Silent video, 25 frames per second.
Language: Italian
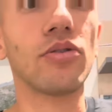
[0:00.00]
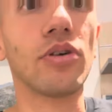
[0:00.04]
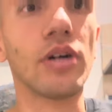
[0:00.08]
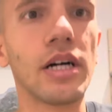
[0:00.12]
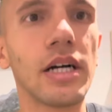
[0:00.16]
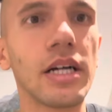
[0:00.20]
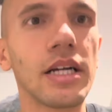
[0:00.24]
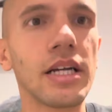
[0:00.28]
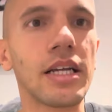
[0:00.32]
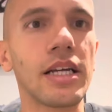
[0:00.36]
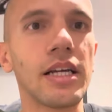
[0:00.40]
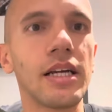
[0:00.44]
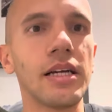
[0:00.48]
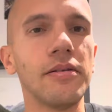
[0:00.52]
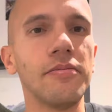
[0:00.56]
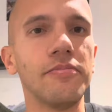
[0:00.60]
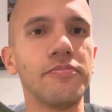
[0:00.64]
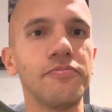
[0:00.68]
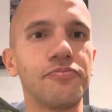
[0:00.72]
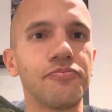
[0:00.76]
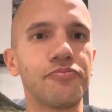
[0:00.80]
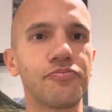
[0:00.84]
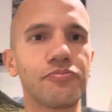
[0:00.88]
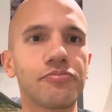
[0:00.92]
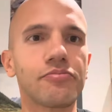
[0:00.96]

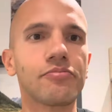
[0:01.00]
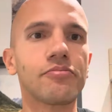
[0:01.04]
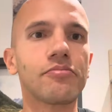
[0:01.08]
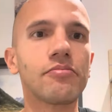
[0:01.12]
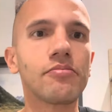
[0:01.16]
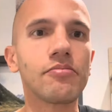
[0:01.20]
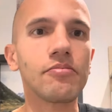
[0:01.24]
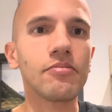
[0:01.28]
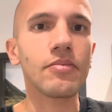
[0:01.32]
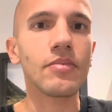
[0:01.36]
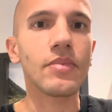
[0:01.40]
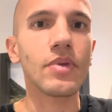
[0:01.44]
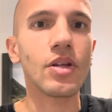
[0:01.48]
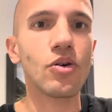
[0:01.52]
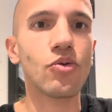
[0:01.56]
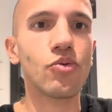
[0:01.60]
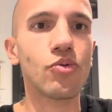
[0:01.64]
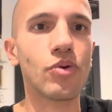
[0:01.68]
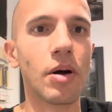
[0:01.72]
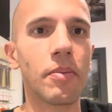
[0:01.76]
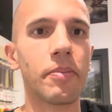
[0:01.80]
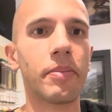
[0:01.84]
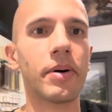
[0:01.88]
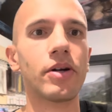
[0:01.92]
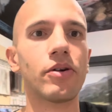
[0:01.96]
anche
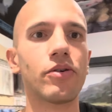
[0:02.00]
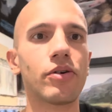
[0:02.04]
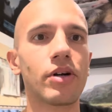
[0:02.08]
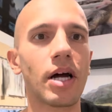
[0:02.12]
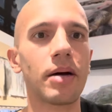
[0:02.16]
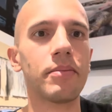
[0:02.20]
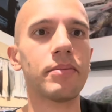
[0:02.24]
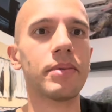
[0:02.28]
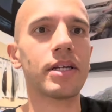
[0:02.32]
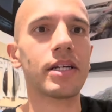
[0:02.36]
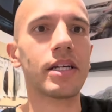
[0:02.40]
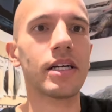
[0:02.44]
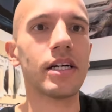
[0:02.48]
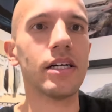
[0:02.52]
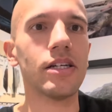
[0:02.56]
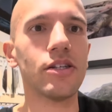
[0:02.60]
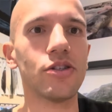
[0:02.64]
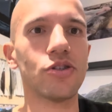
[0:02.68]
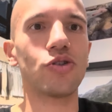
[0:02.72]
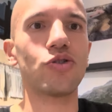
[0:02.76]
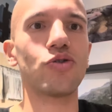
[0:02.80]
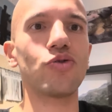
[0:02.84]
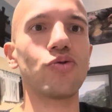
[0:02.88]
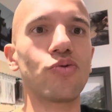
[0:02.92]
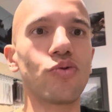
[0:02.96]
una
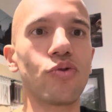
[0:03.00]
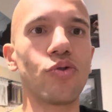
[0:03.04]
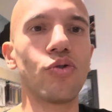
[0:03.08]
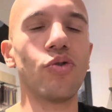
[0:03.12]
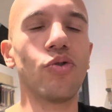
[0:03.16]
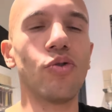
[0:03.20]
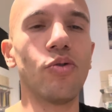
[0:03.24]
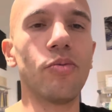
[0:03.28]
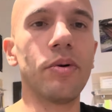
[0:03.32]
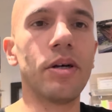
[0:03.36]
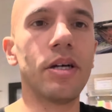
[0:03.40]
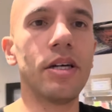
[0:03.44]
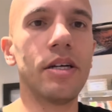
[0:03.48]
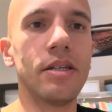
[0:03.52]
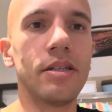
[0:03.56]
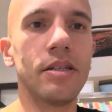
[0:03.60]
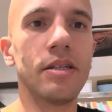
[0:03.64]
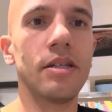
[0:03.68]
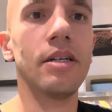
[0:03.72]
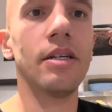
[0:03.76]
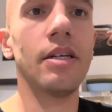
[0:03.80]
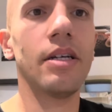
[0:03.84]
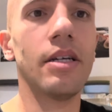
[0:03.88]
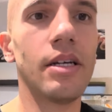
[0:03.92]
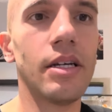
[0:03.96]
panoramica su
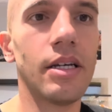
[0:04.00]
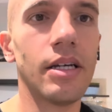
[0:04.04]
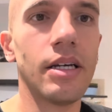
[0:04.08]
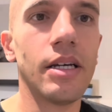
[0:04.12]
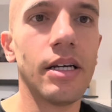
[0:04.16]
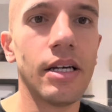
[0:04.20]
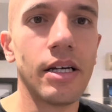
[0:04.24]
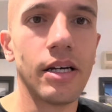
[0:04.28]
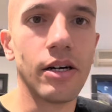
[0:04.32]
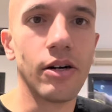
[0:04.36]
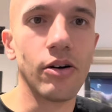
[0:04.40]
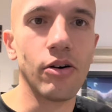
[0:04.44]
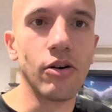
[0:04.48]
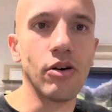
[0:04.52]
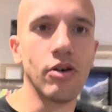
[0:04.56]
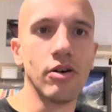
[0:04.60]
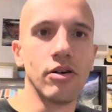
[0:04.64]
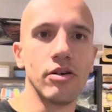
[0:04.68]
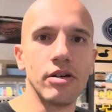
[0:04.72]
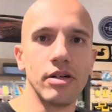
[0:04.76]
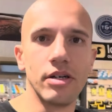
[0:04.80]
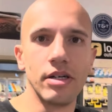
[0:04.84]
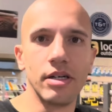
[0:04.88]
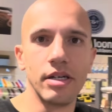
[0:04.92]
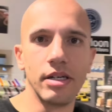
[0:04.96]
come
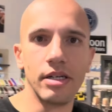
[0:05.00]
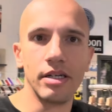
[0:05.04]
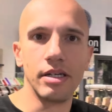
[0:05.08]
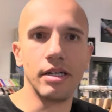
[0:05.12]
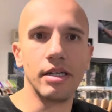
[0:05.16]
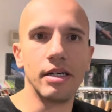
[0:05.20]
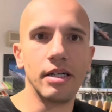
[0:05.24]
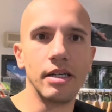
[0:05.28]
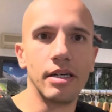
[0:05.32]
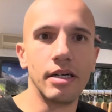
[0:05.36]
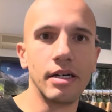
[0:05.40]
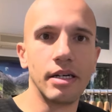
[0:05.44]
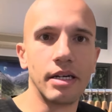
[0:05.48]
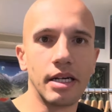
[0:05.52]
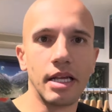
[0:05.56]
ho eh,